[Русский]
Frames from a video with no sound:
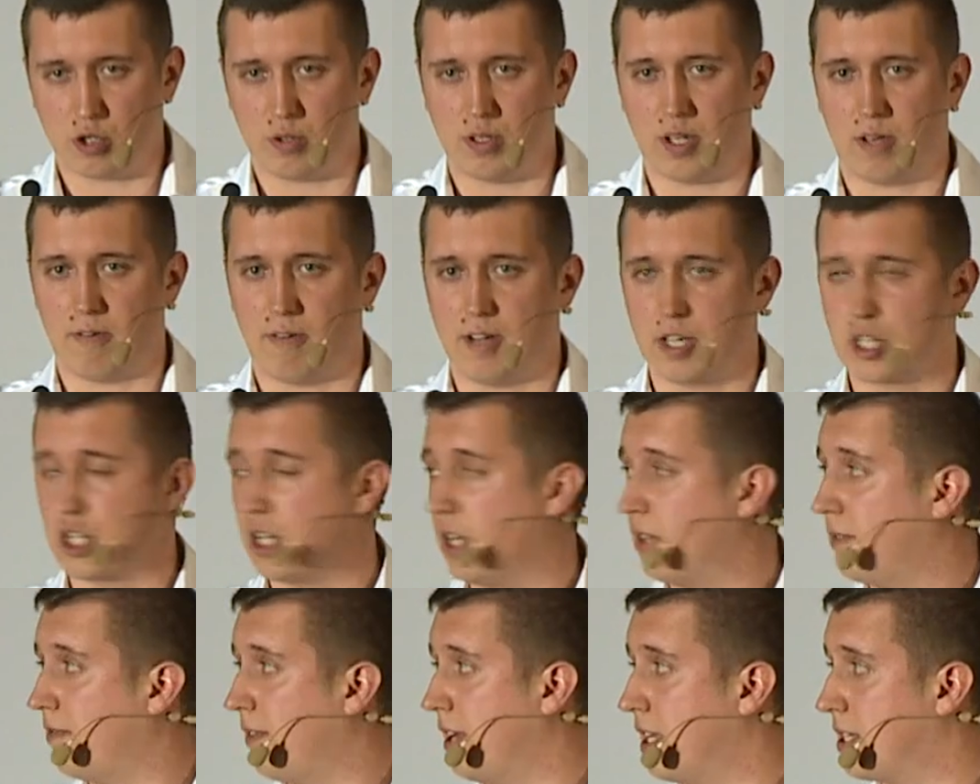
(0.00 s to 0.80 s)
зона
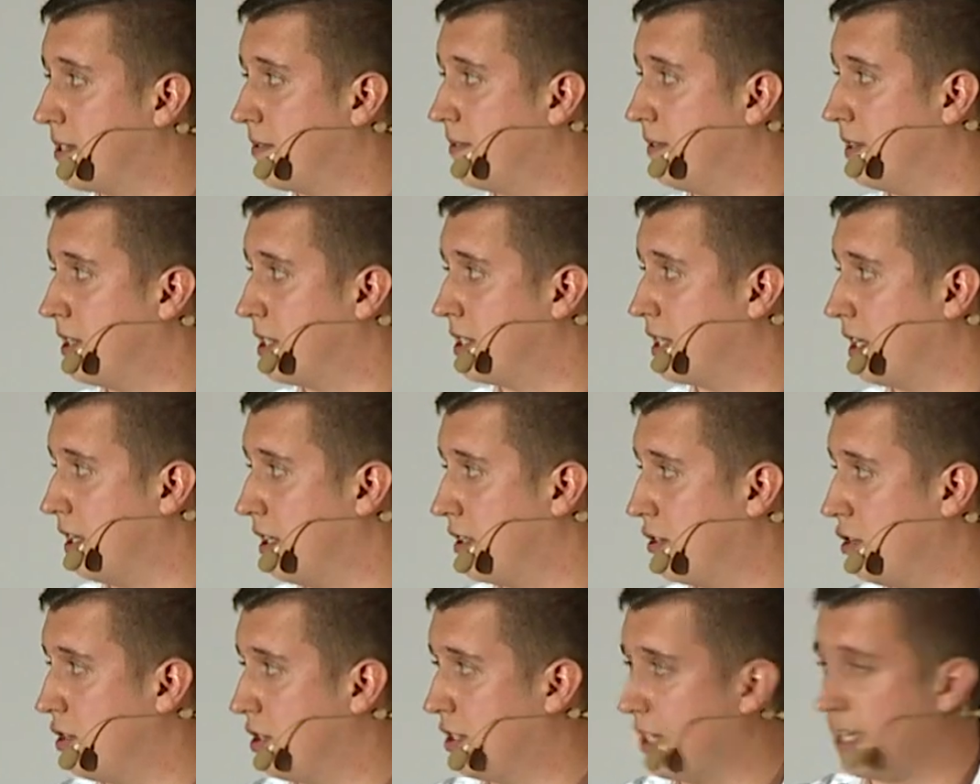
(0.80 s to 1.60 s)
вашей
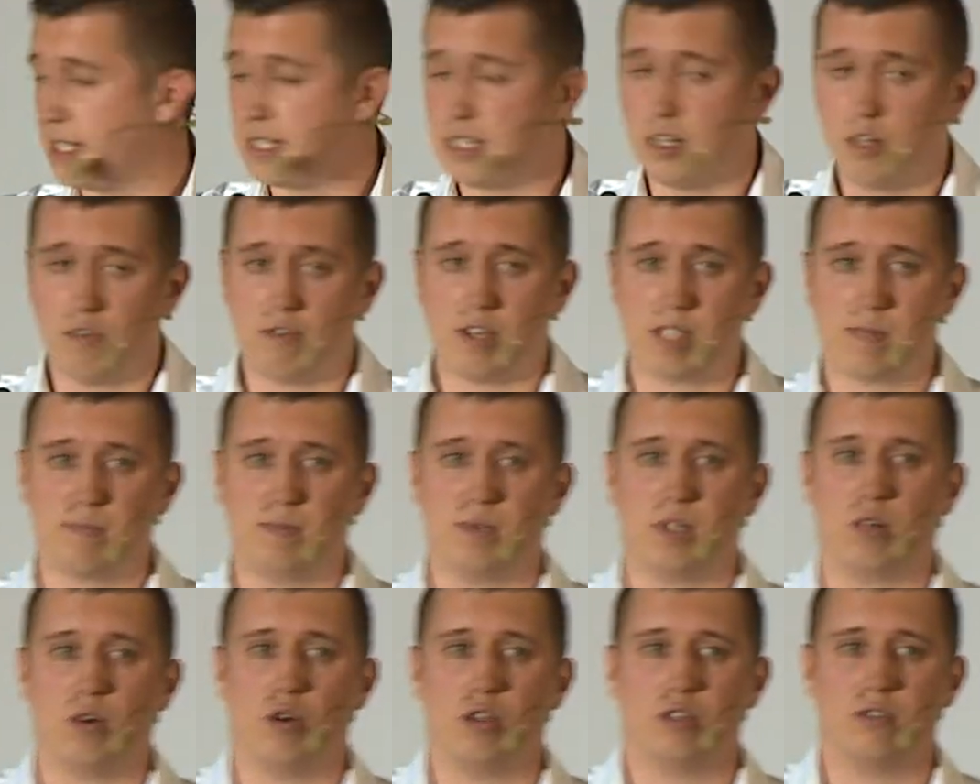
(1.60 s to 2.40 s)
ответственности. То есть если у вас
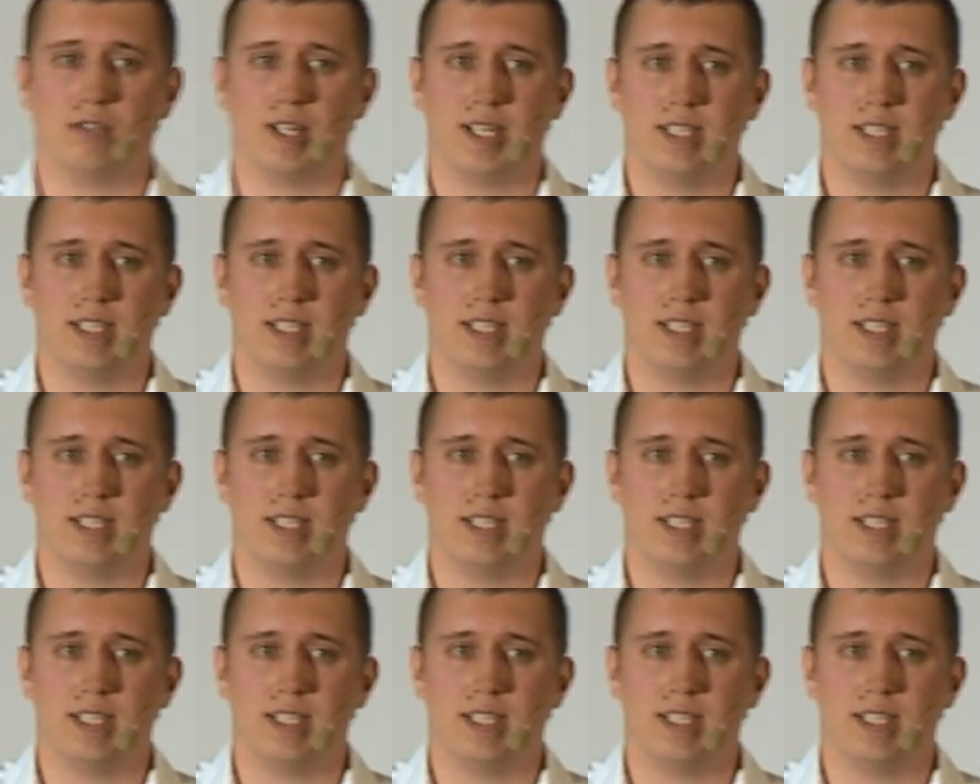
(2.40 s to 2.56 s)
плохой